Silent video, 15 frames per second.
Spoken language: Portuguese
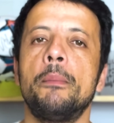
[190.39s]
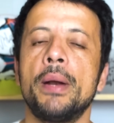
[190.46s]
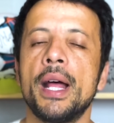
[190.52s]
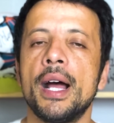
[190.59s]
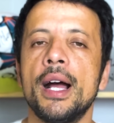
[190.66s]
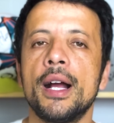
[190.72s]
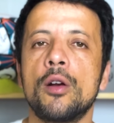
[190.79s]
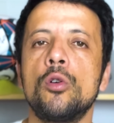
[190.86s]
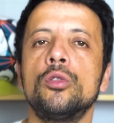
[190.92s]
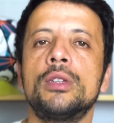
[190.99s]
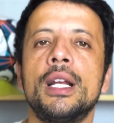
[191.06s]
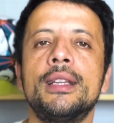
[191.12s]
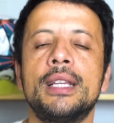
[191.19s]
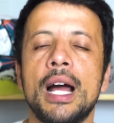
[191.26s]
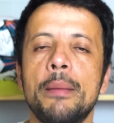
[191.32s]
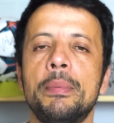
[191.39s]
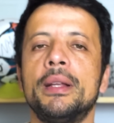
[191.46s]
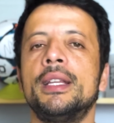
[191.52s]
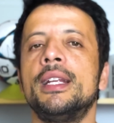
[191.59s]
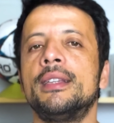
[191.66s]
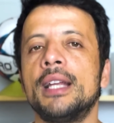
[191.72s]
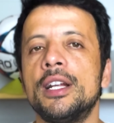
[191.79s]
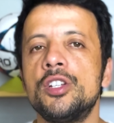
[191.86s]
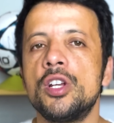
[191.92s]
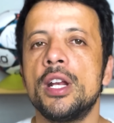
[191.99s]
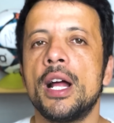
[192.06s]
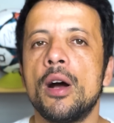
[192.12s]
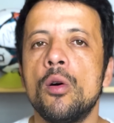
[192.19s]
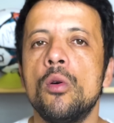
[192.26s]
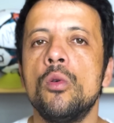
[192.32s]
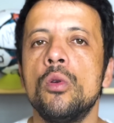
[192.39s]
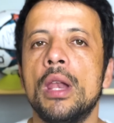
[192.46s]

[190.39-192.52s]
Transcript: para contratar, para tentar tirar o